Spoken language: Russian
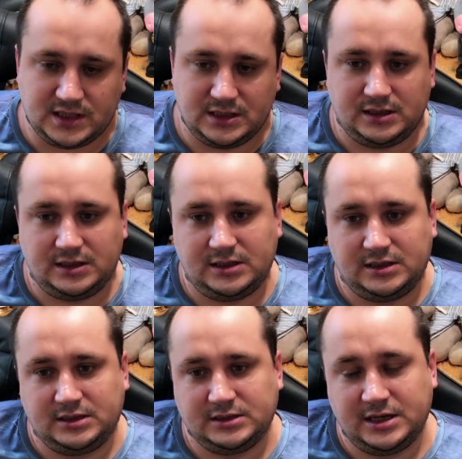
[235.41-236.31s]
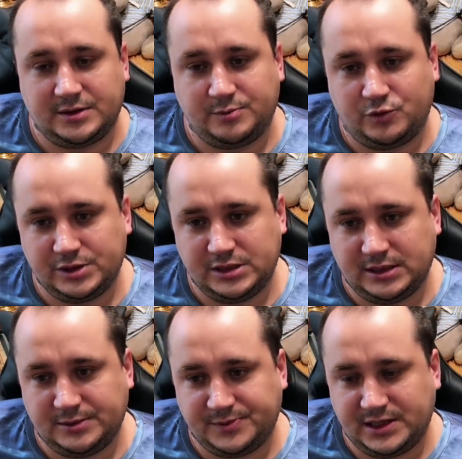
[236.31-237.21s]
А,
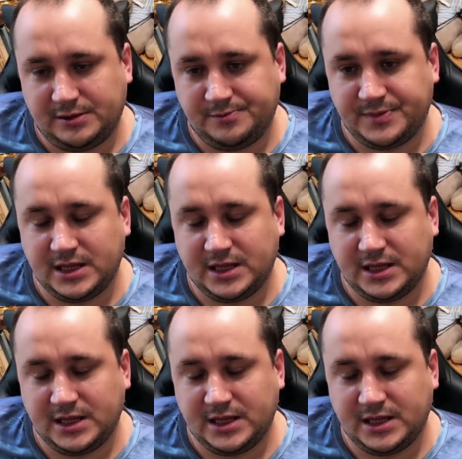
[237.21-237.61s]
гармония, да.